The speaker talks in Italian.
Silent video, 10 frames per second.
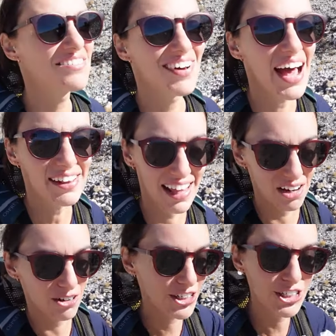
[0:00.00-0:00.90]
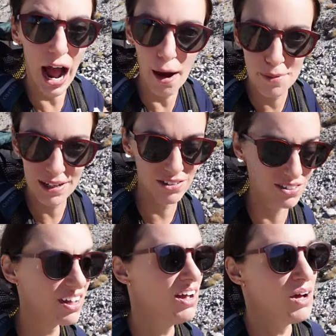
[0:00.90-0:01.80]
Betta allo
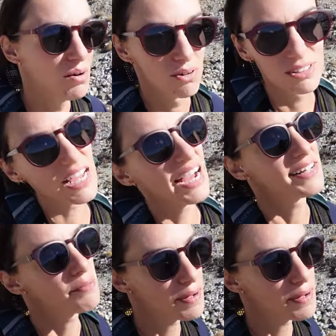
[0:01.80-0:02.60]
Shaberton, montagna